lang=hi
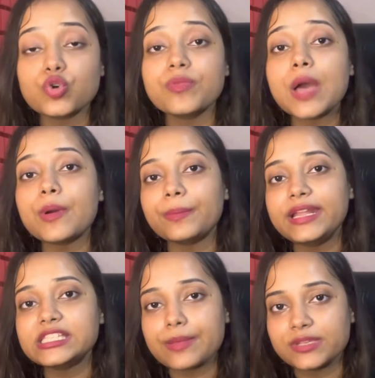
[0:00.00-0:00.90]
जो भी आप
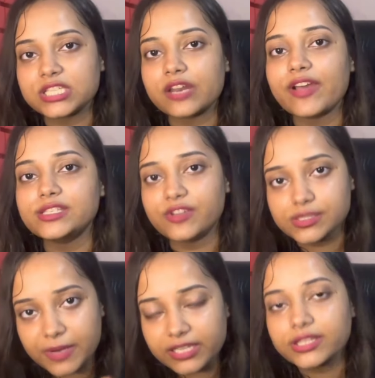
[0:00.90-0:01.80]
अपनी सेमेस्टर वाइज फीस
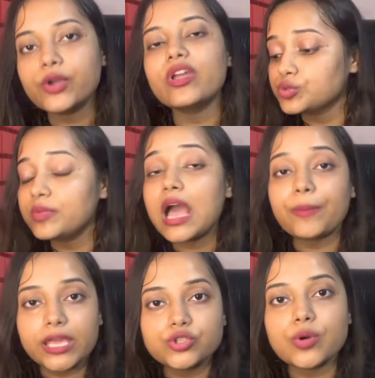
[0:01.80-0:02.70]
भरते हो उसमें
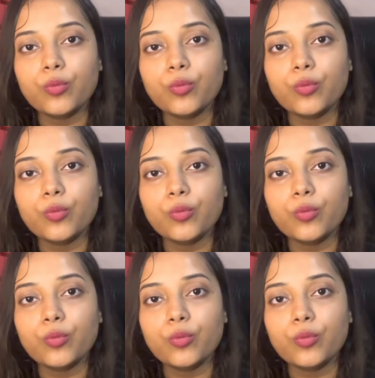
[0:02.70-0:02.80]
आपकी जो